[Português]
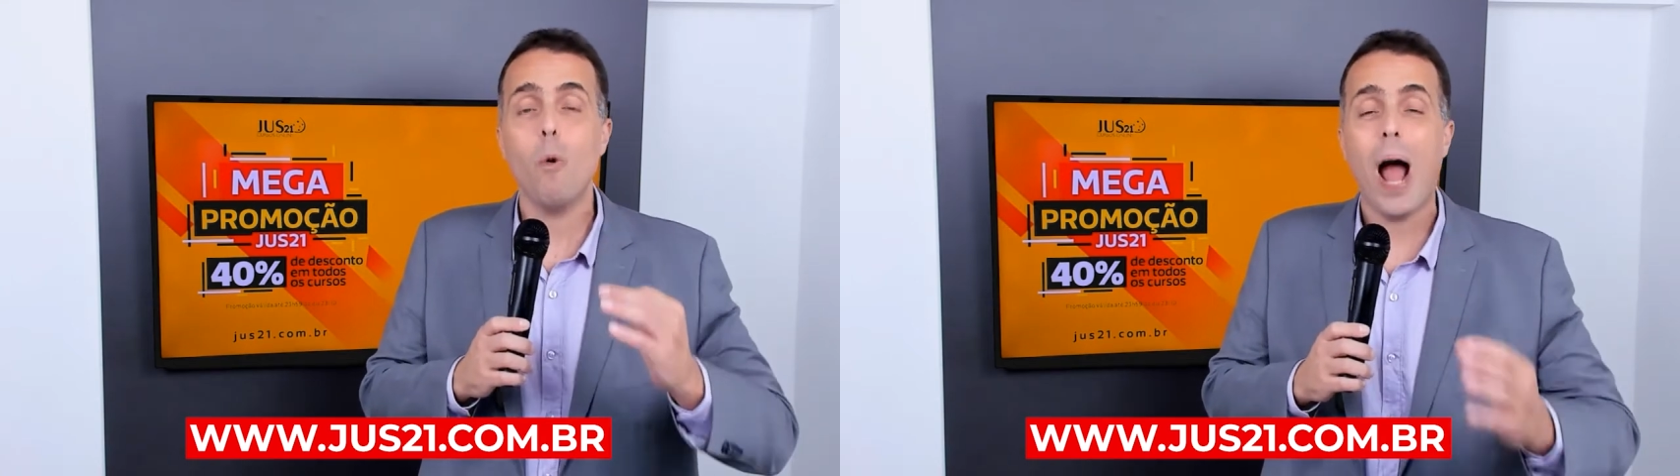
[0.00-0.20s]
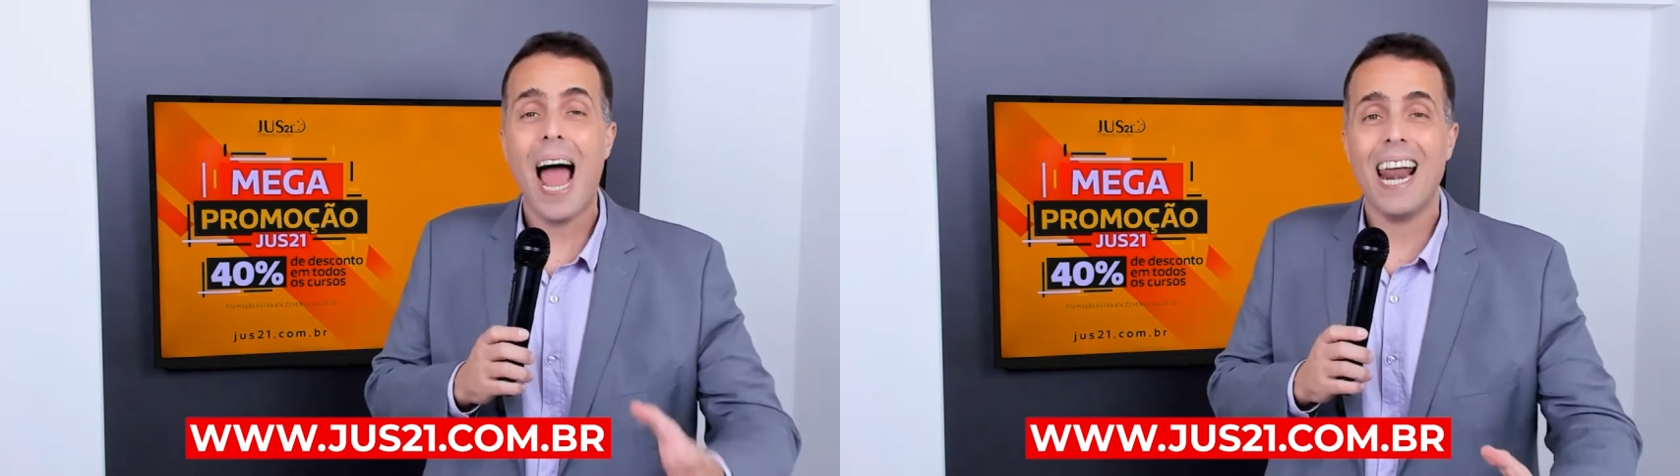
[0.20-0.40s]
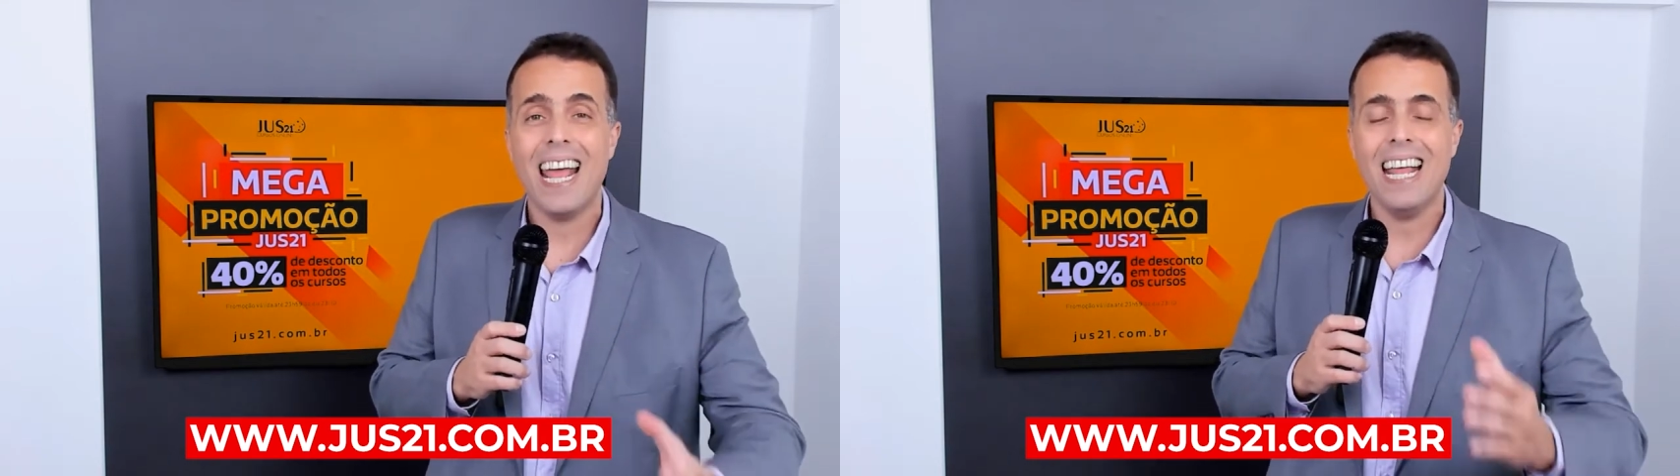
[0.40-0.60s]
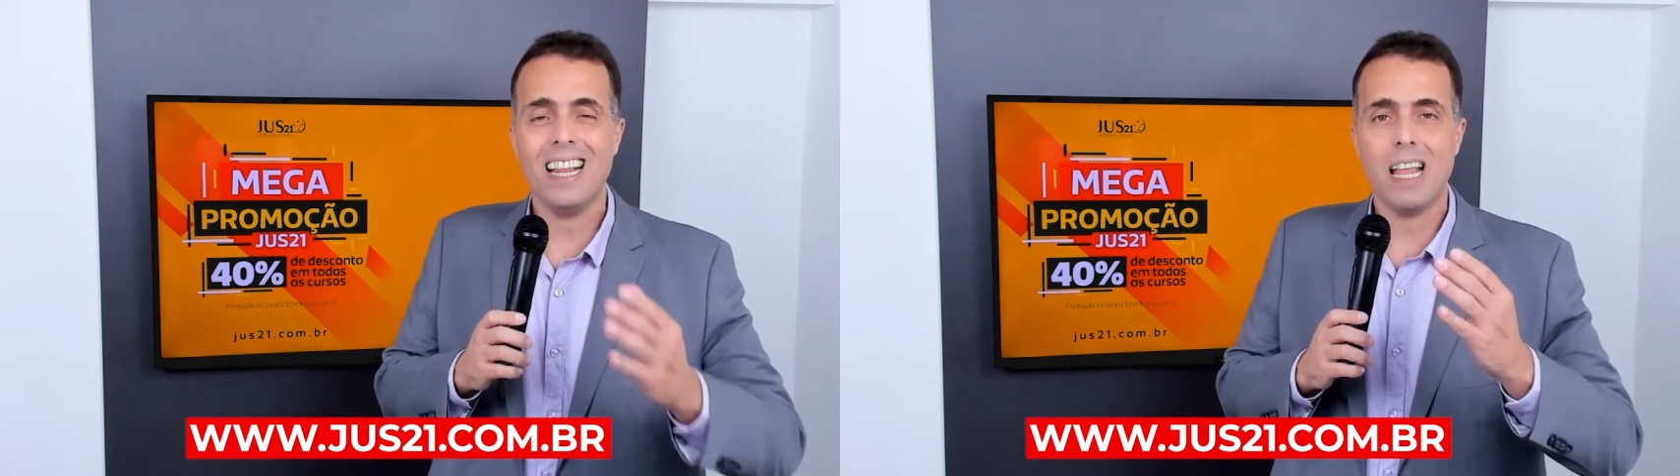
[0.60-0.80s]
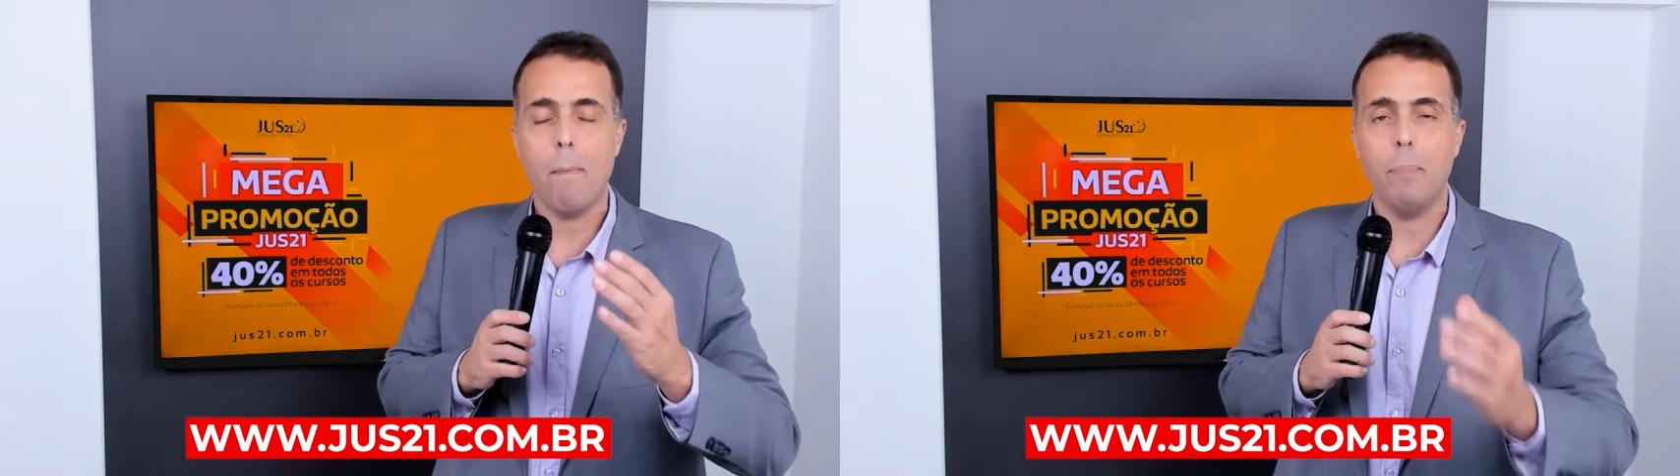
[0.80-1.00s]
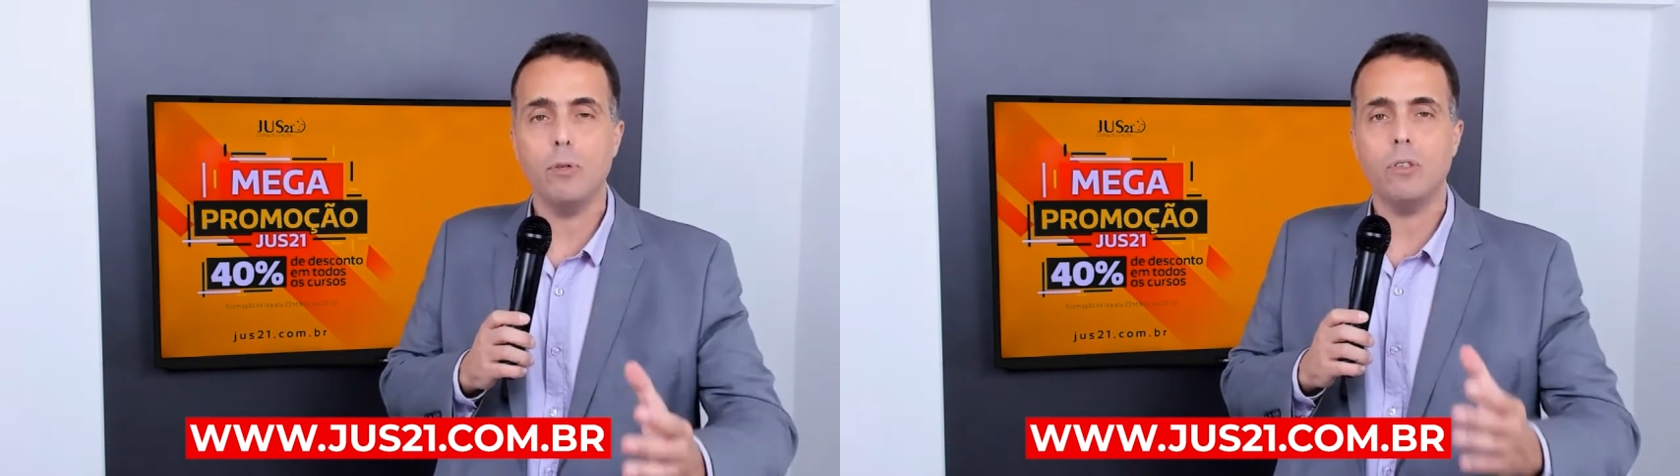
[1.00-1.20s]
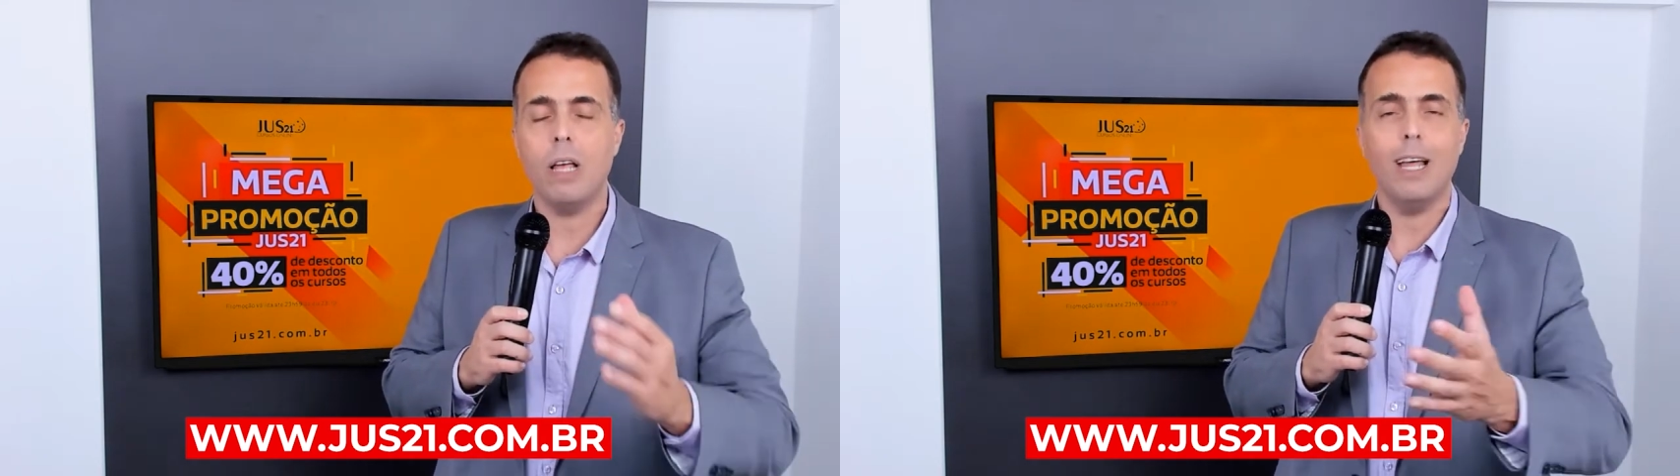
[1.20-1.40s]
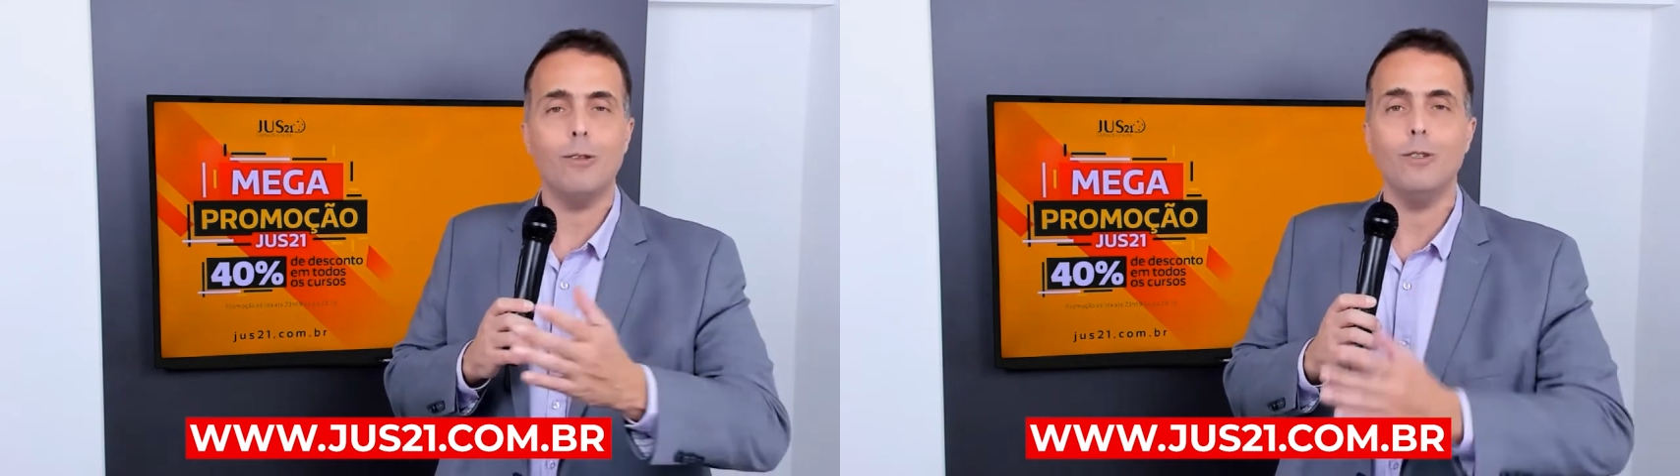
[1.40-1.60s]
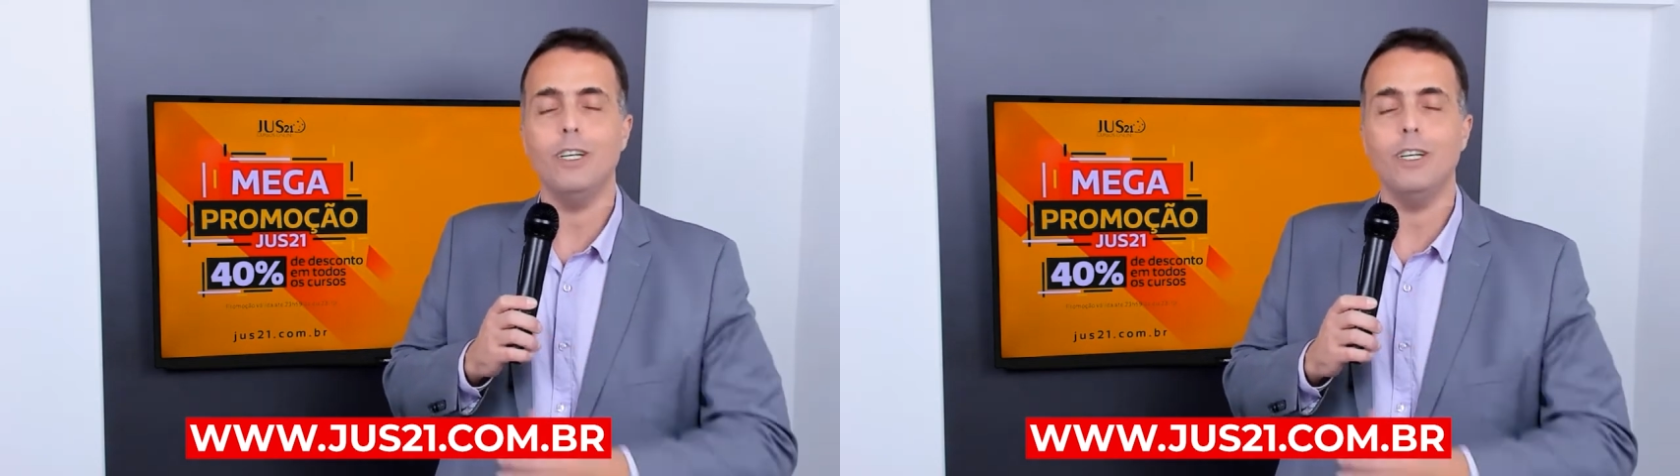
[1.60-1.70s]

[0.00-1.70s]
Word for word: 40%